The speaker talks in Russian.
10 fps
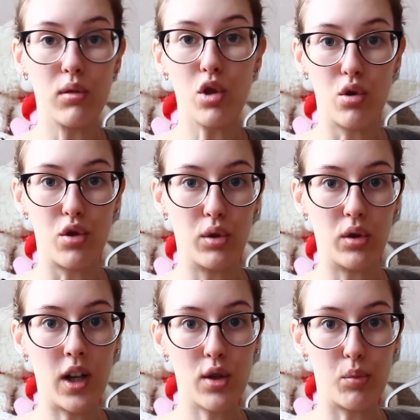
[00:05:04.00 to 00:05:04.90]
сложную
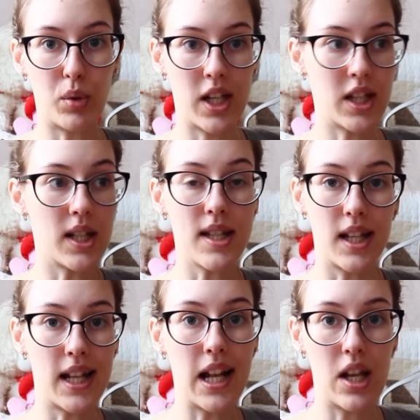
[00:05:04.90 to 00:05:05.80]
ситуацию принять
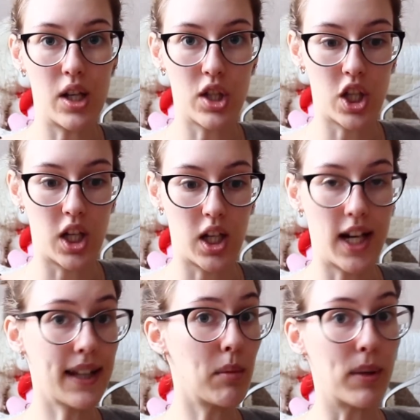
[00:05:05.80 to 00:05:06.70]
рациональное решение.
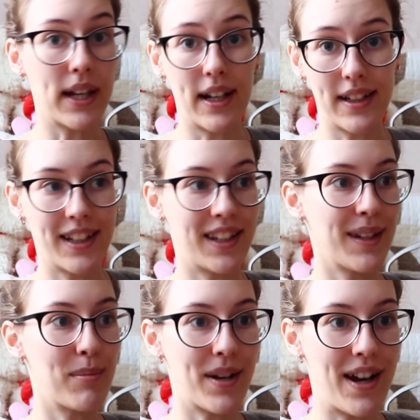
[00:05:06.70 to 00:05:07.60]
Это бред, это
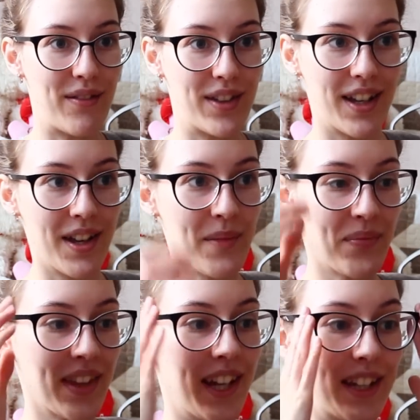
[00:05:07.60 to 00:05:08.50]
неправда,
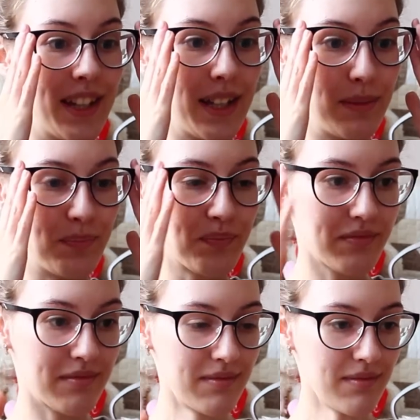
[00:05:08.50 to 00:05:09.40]
это
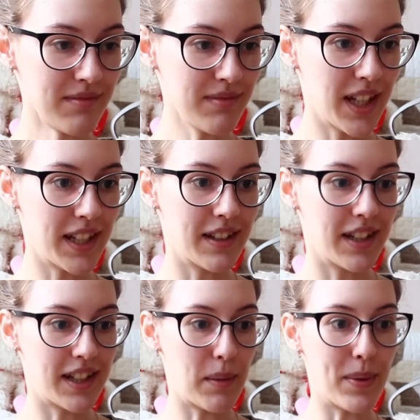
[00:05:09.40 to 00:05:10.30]

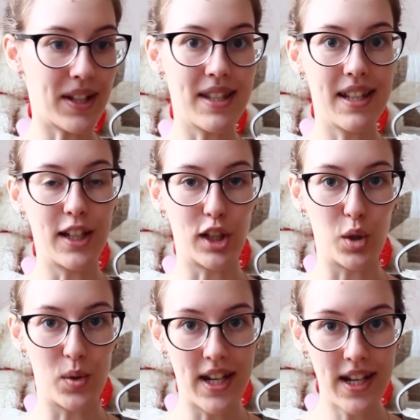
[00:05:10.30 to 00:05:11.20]
это процент
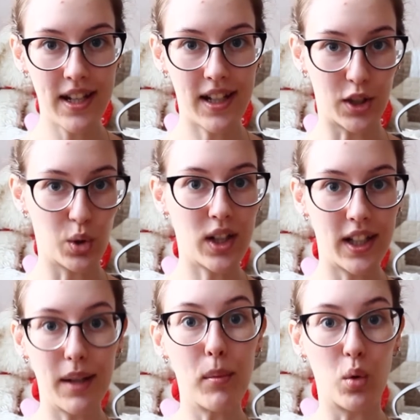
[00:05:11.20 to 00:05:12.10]
людей,
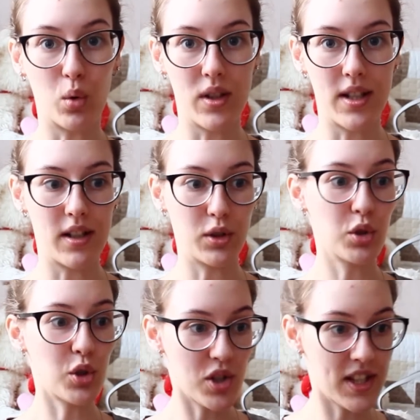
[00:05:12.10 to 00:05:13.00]
которые это могут делать.
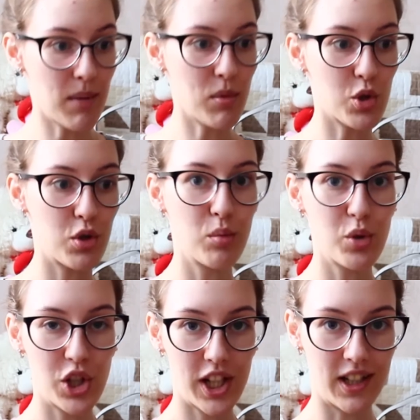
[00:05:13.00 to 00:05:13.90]
Но то же самое, что и
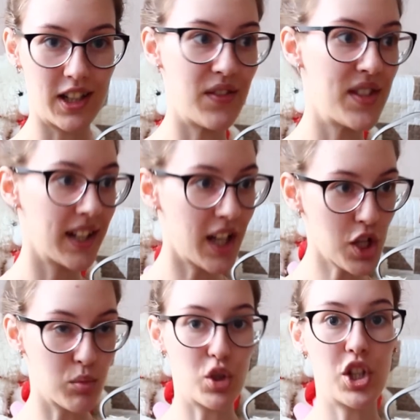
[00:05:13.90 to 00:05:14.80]
мужчины. Не всегда
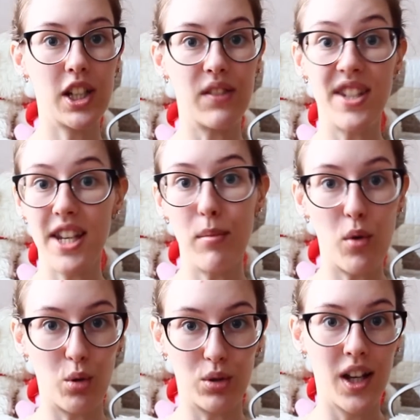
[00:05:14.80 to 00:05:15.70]
же мужчины все
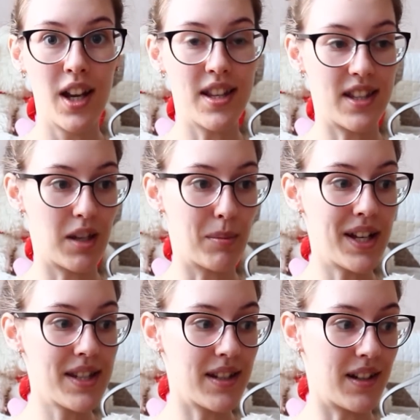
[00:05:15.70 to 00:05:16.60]
могут
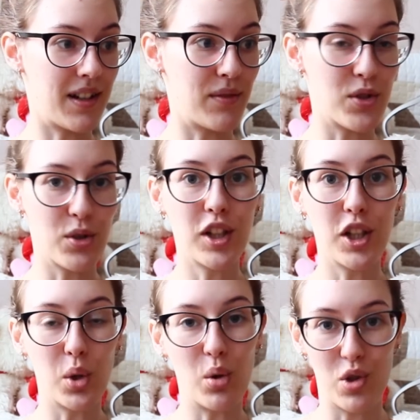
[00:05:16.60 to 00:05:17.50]
занимать а,
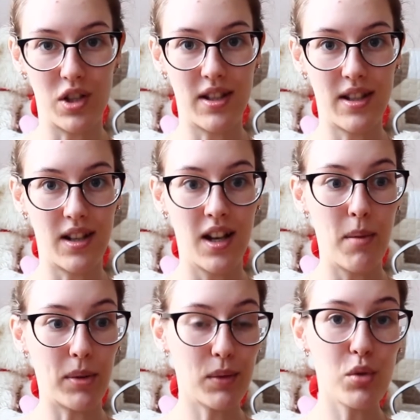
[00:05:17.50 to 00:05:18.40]
высокие должности,
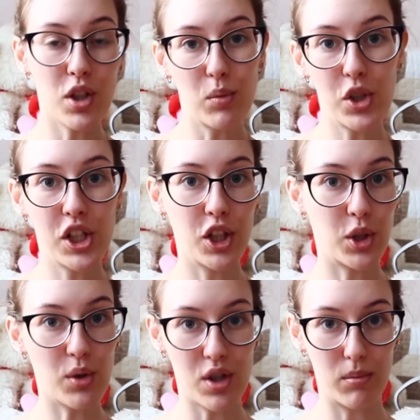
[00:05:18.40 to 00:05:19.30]
потому что мужчины
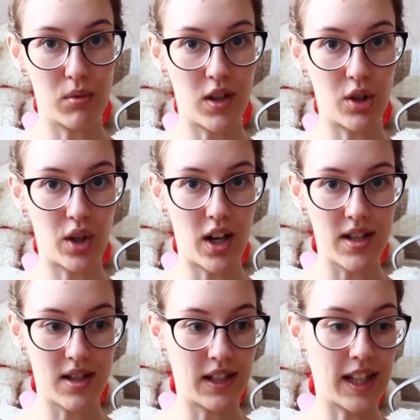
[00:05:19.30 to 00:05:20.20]
тоже бывают
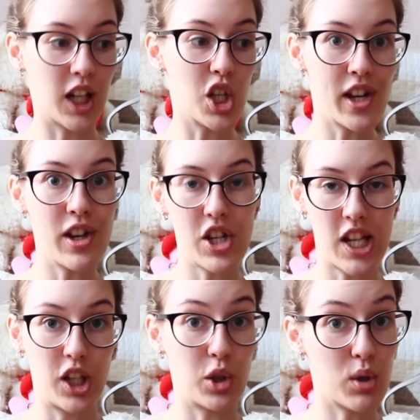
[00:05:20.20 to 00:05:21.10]
разные, так и
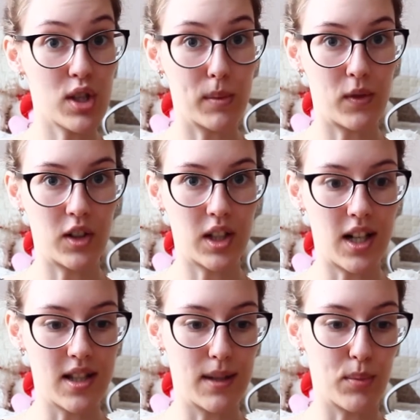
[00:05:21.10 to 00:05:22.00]
женщины, они тоже бывают
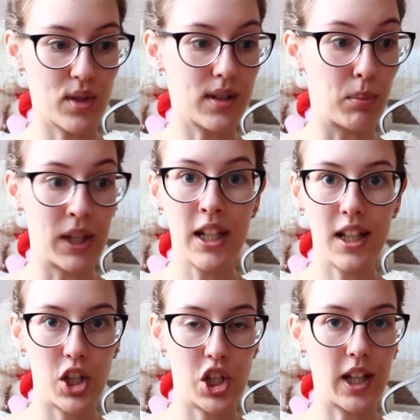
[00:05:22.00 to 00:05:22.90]
разные. Просто
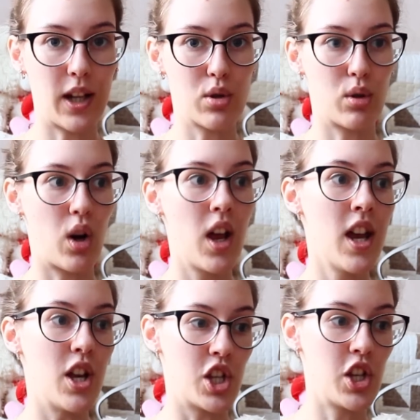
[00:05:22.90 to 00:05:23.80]
принято считать, что
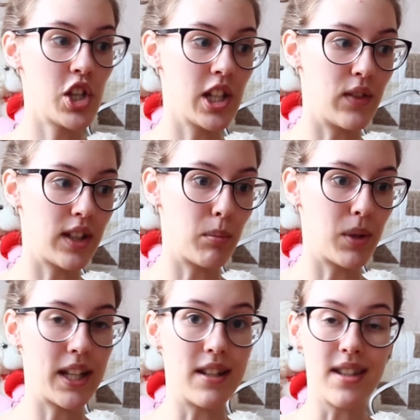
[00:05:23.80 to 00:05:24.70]
женщины в этом
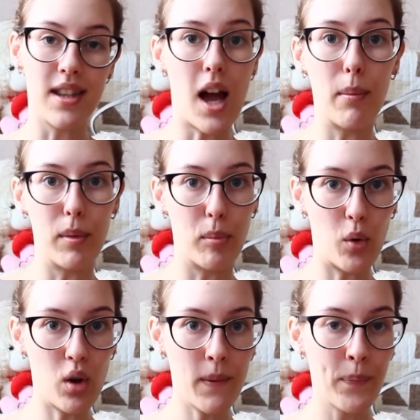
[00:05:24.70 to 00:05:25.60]
плане слабый
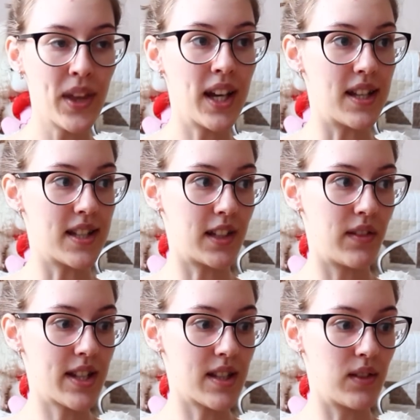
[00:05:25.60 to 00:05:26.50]
пол, и,
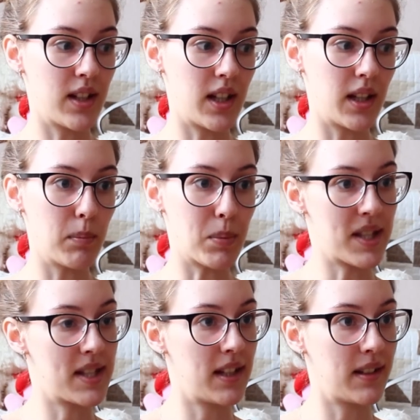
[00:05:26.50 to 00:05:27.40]
соответственно,
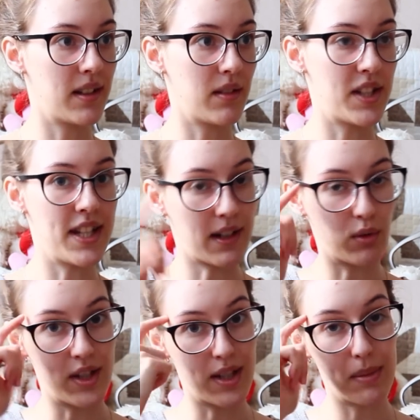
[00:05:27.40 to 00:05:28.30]
процент тех
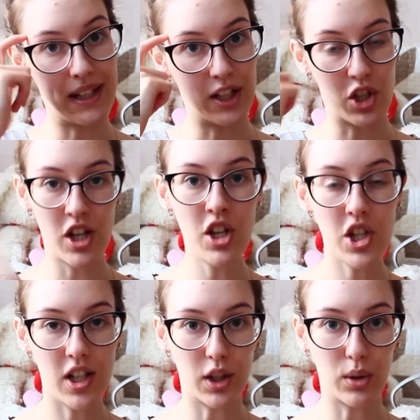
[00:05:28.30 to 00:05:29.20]
вот дебильных
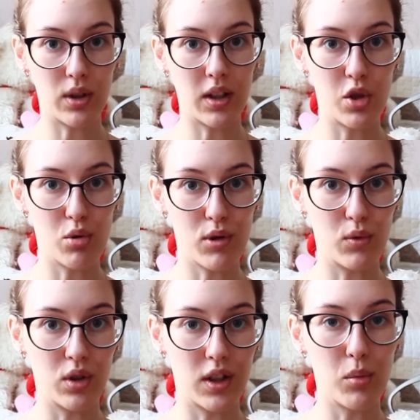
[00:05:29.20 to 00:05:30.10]
женщин, которые
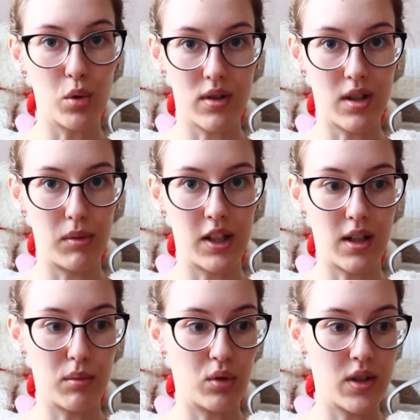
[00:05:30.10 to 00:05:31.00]
чувствуют эмоциями
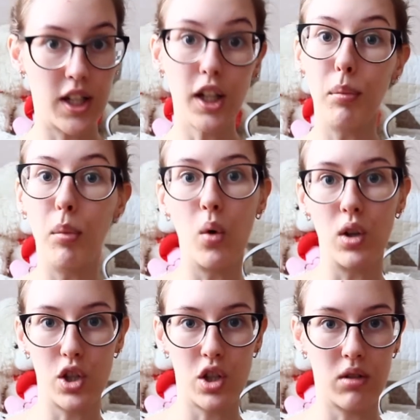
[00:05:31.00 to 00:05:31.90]
на работе, их
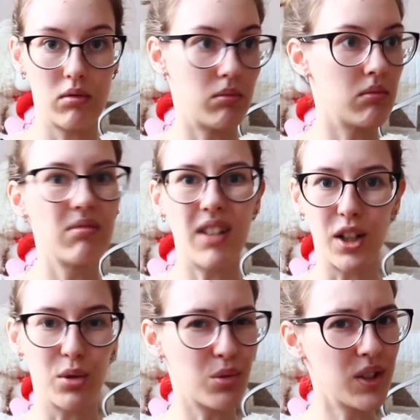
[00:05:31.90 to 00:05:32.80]
больше.
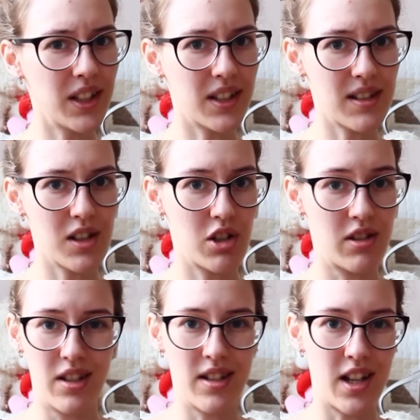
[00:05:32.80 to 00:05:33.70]
Откуда это
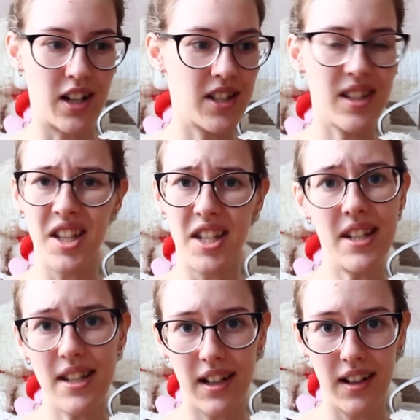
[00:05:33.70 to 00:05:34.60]
сложилось, я не знаю, где
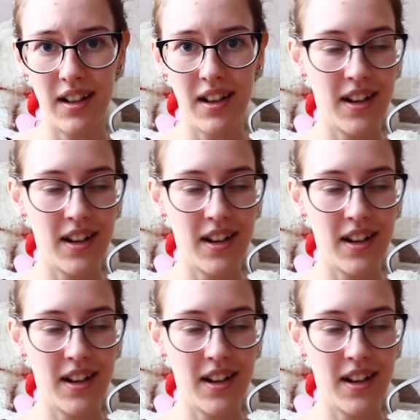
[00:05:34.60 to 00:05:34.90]
статистика